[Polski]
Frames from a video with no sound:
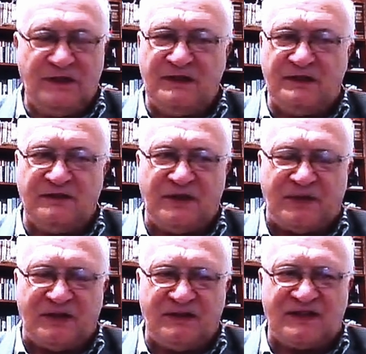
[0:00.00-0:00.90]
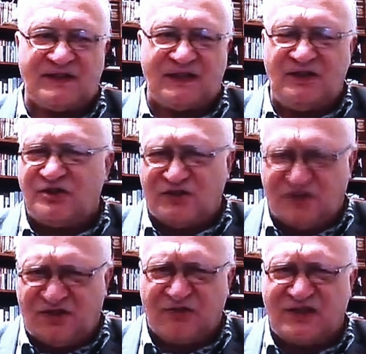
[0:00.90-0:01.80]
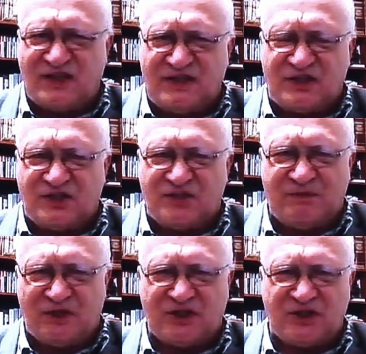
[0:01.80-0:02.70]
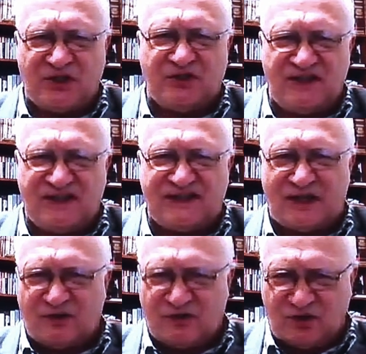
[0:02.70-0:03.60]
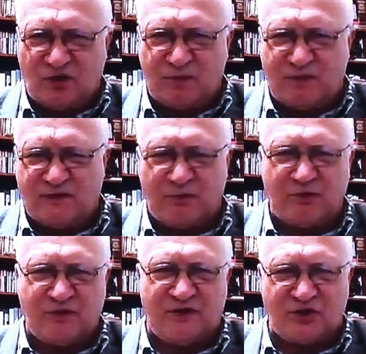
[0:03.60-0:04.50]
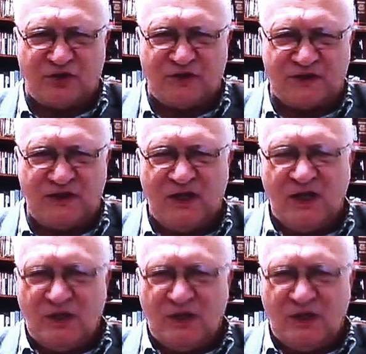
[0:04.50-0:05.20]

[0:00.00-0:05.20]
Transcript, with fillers: Nie, no wie pan, zasadniczo są znane rzeczy. Pierwsza, że to jest starość i choroby współtowarzyszące.